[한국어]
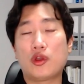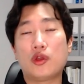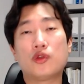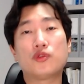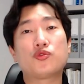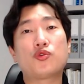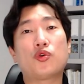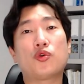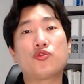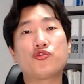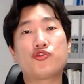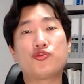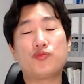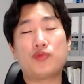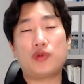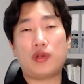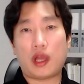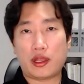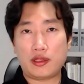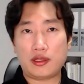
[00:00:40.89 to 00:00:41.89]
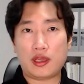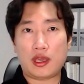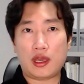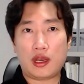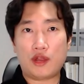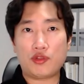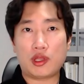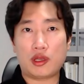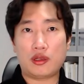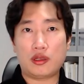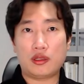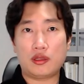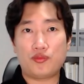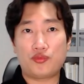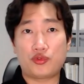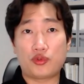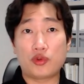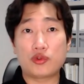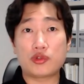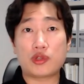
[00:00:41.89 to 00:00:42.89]
총 21개나 되는
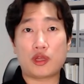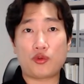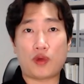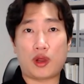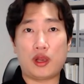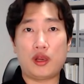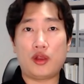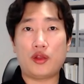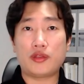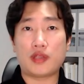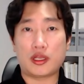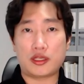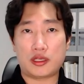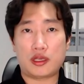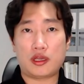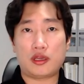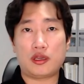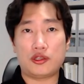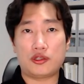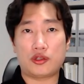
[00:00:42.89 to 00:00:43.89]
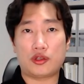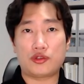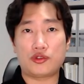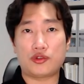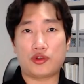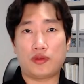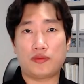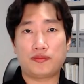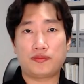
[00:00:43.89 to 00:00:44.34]
부동산 관련 대책이 있었죠.